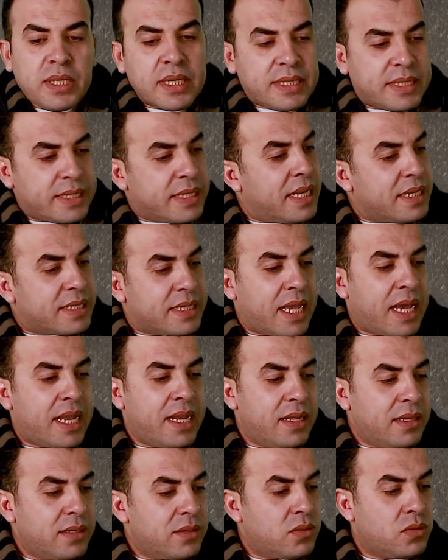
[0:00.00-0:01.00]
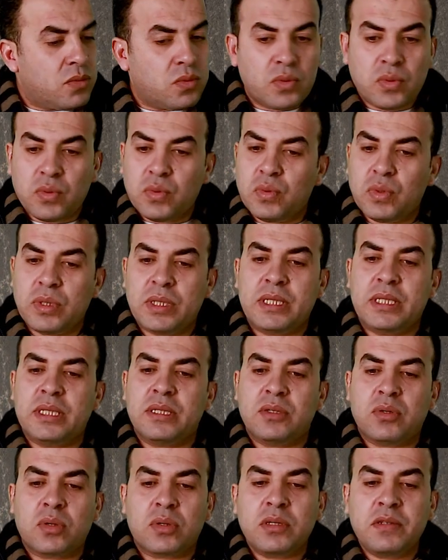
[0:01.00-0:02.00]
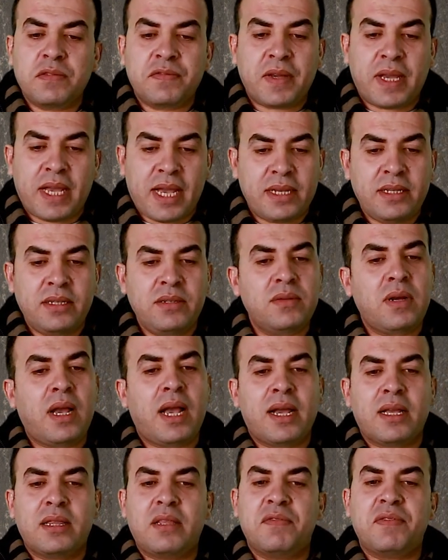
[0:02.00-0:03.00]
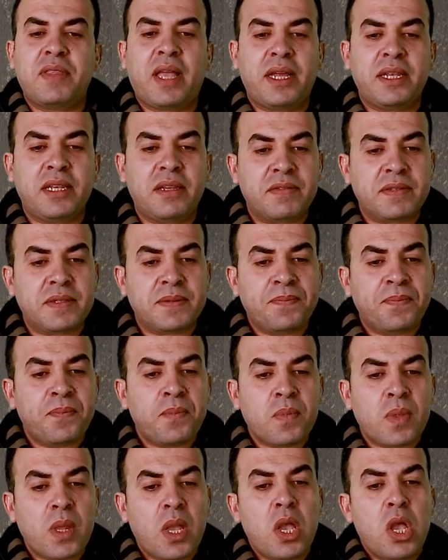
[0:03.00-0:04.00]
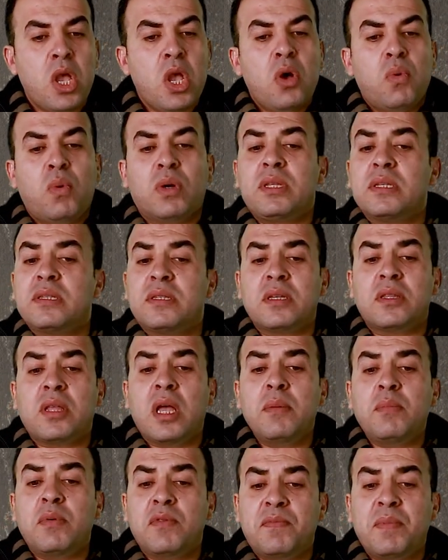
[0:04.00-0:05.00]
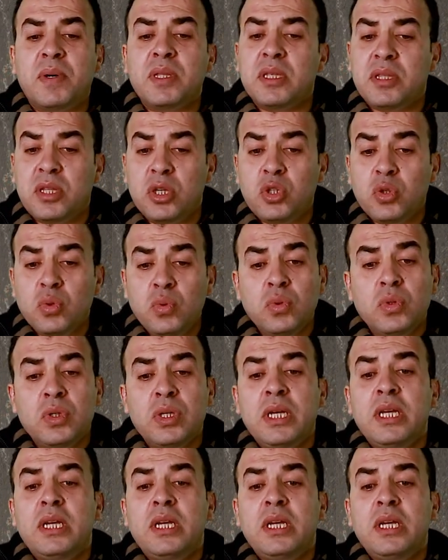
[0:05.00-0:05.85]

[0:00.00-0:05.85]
اسئله سهله وظريفه يعني حاجه تفتح النفس وات از ذا تايب اوف بودي تيشو